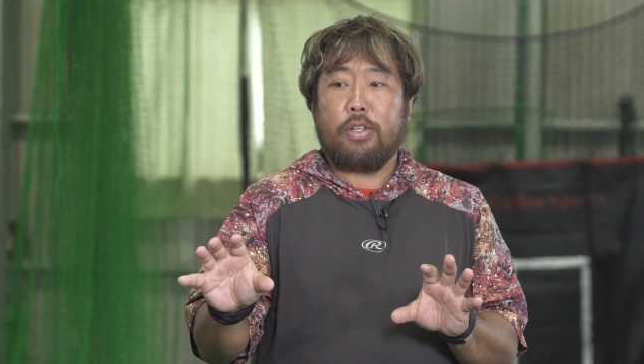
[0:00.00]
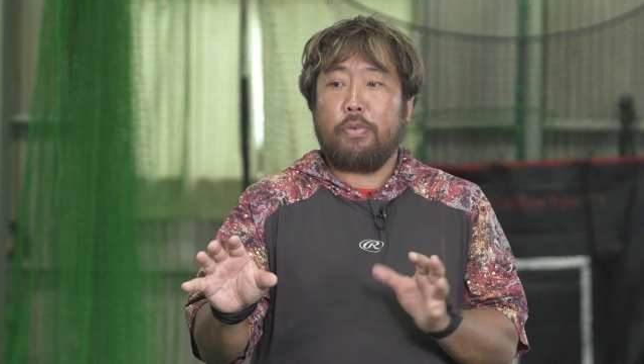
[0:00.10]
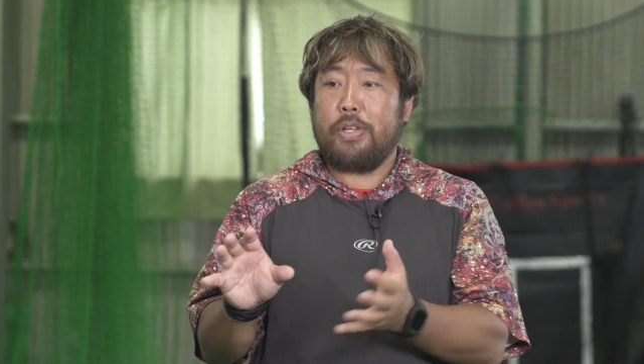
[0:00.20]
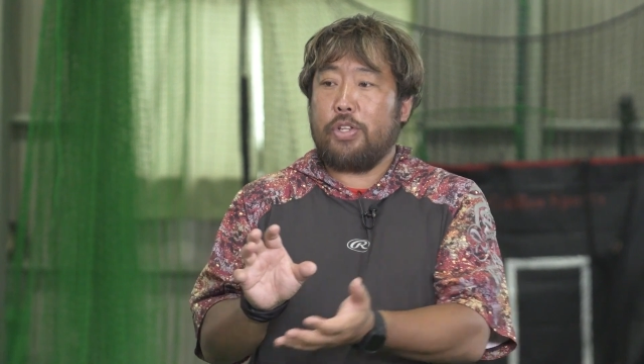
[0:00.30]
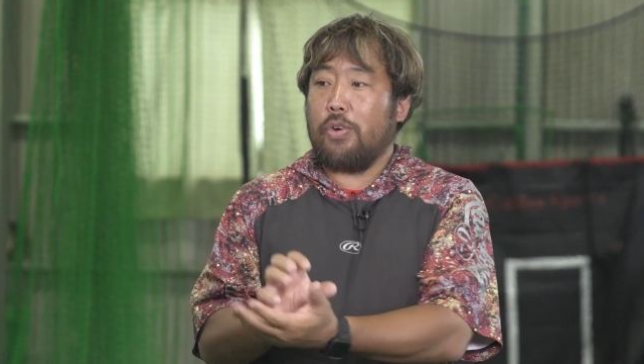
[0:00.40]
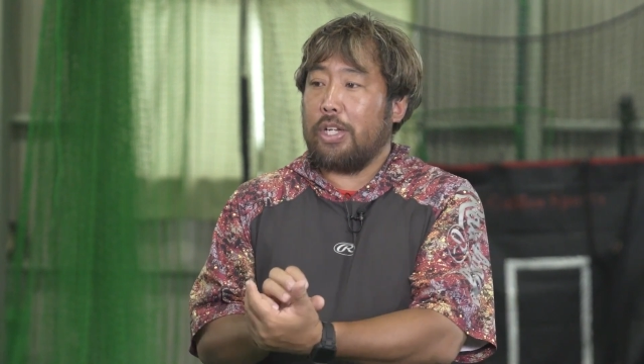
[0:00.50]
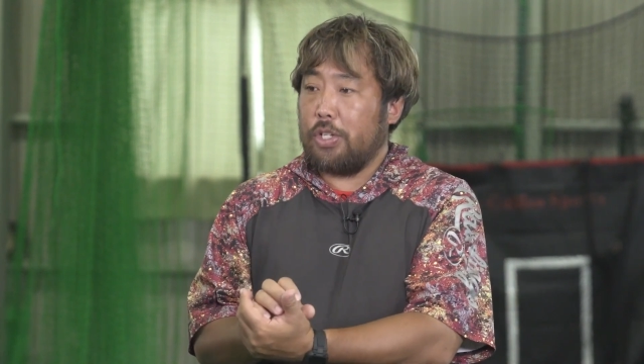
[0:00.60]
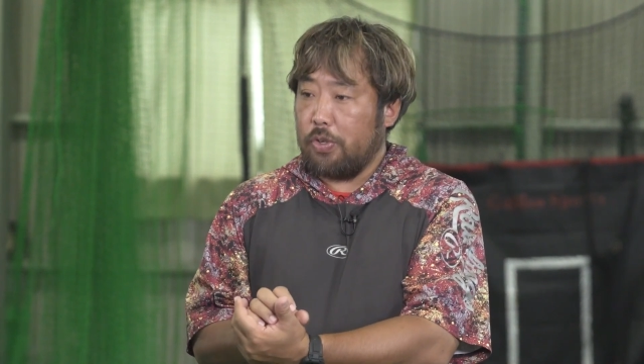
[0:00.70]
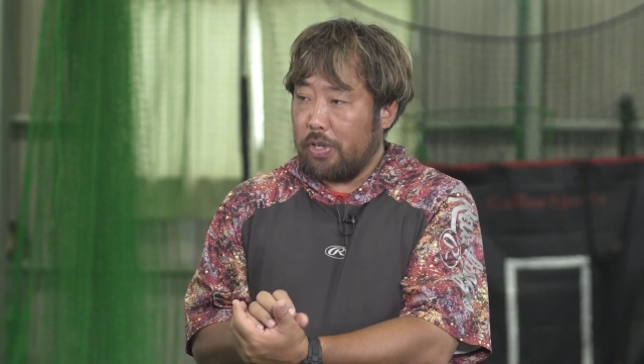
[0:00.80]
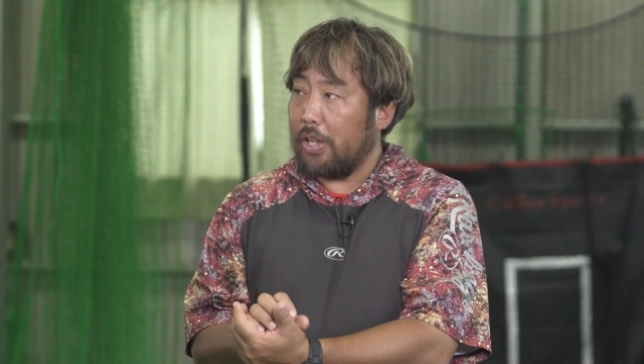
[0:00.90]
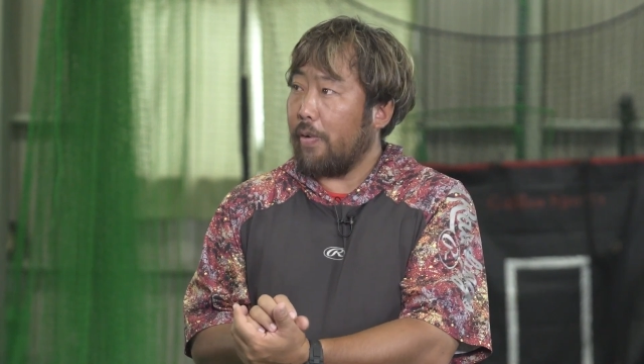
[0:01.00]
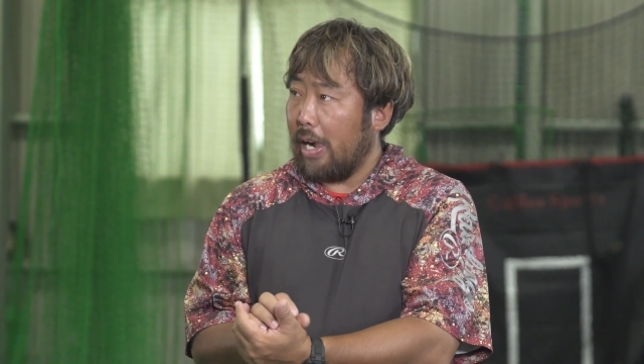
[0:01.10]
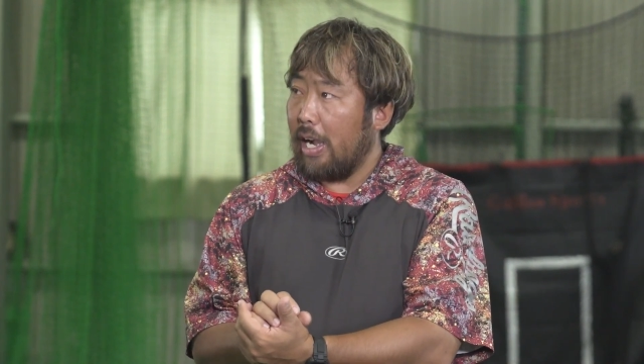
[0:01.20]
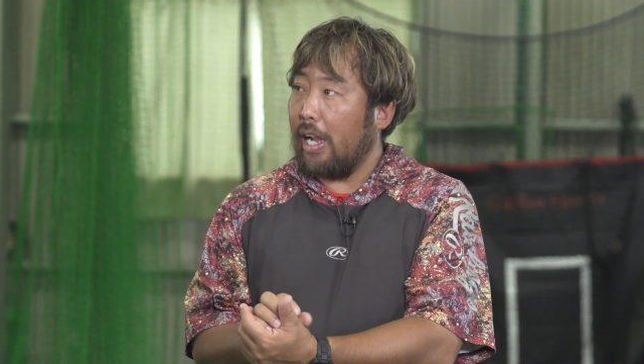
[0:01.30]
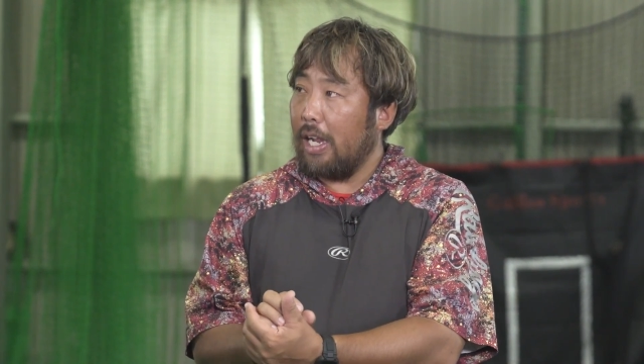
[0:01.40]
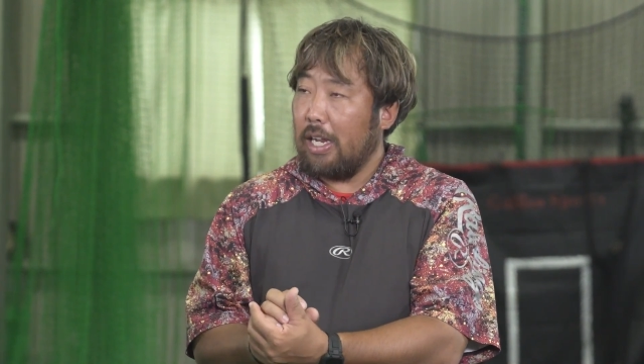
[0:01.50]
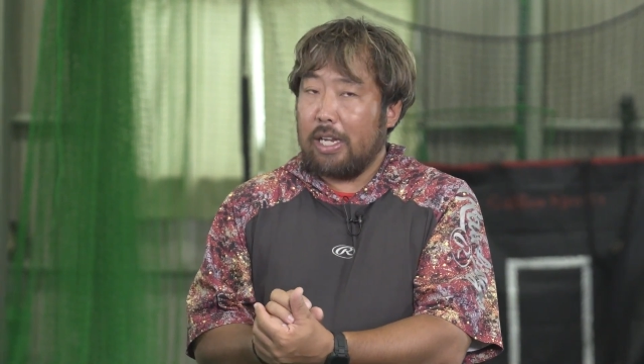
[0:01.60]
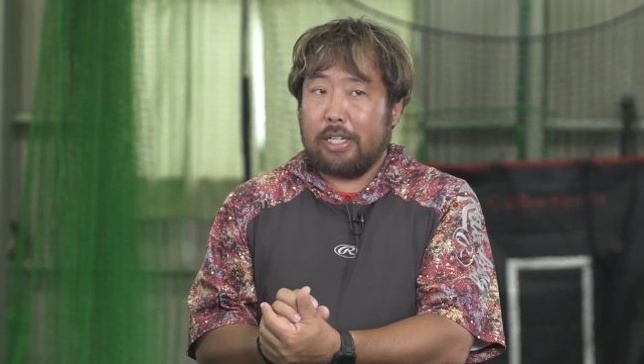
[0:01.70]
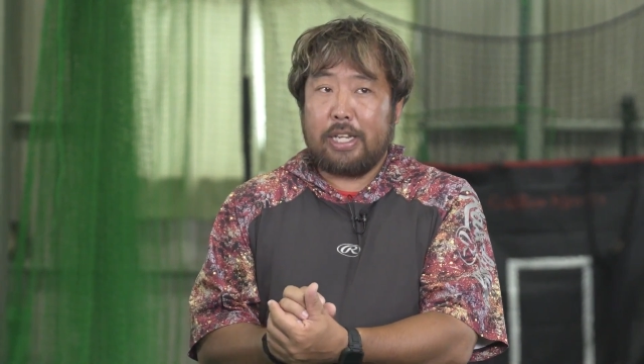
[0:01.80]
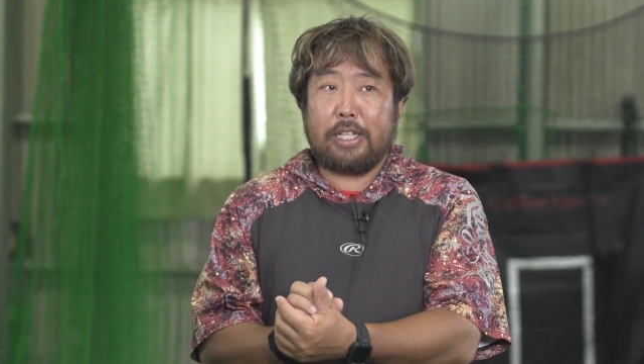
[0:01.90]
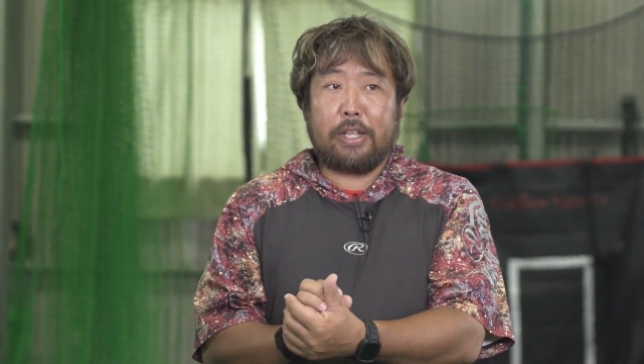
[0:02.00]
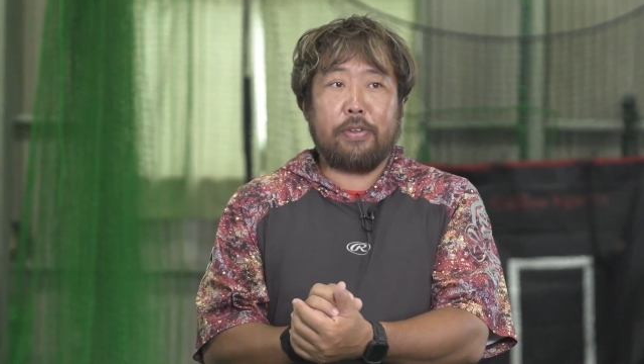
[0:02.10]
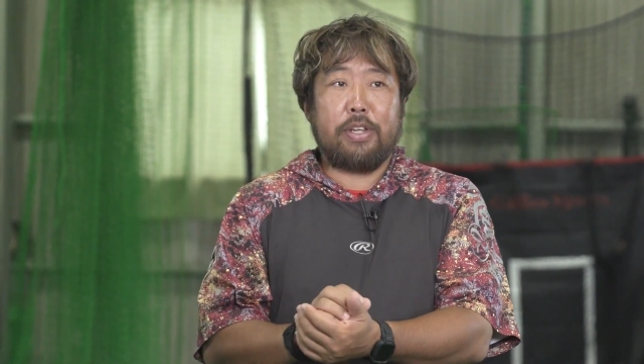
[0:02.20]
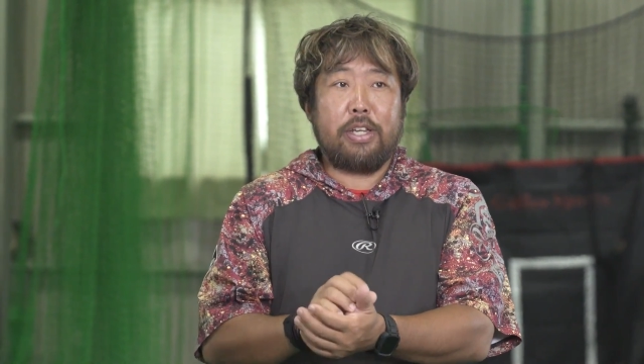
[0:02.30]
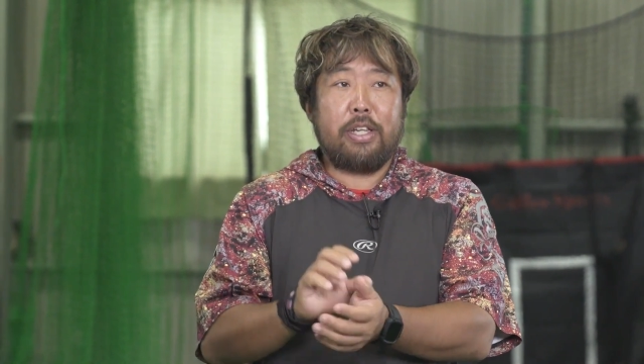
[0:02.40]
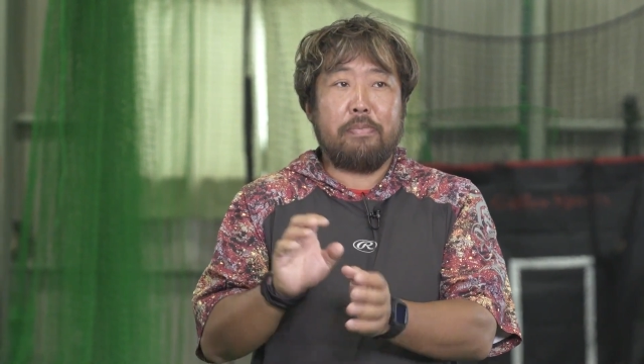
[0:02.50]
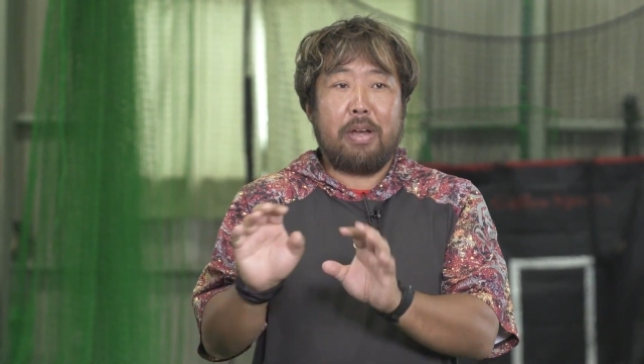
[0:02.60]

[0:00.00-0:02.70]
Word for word: トミー・ジョンが必要だとかだった時に